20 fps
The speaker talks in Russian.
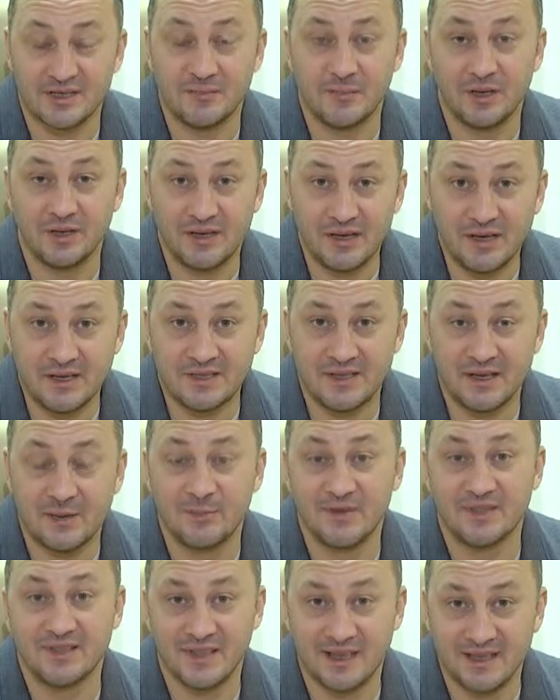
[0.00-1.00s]
смотрите
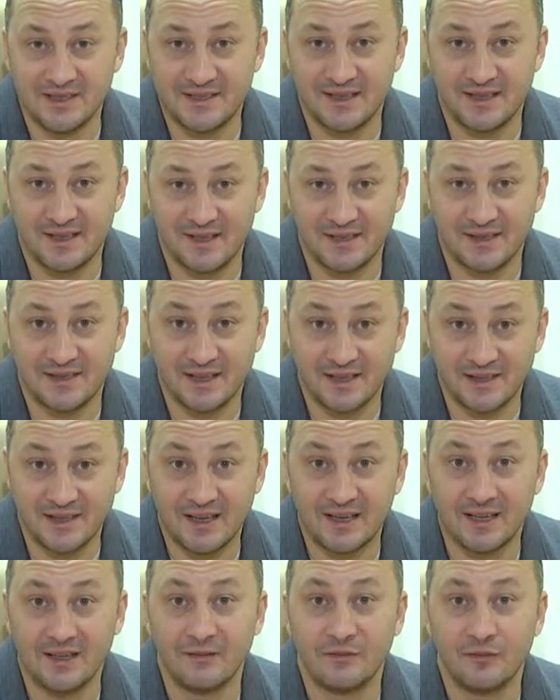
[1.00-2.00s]
обязательно
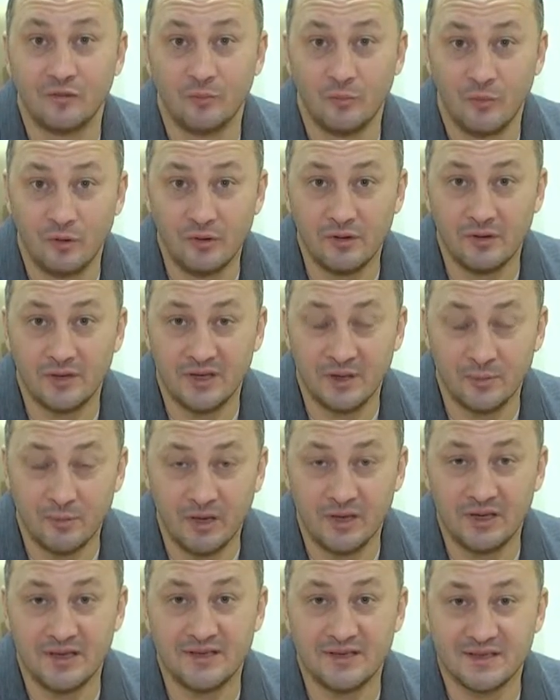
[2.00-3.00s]
«Тотальный футбол» и
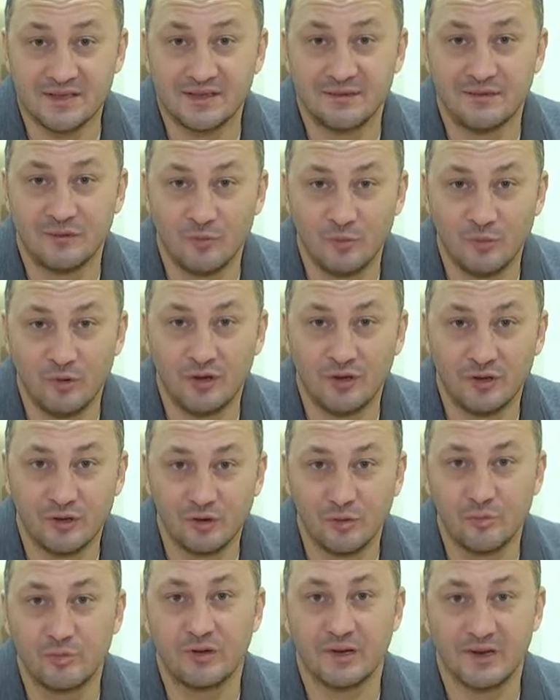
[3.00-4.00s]
болейте за футбольный
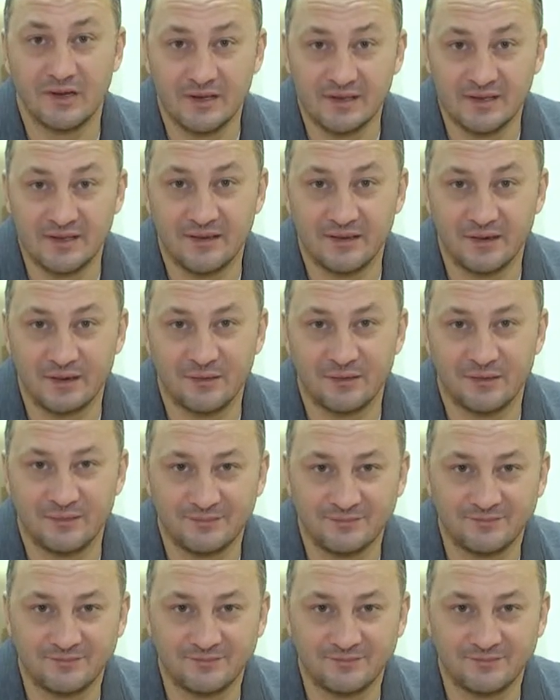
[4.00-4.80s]
клуб «Короли Советов».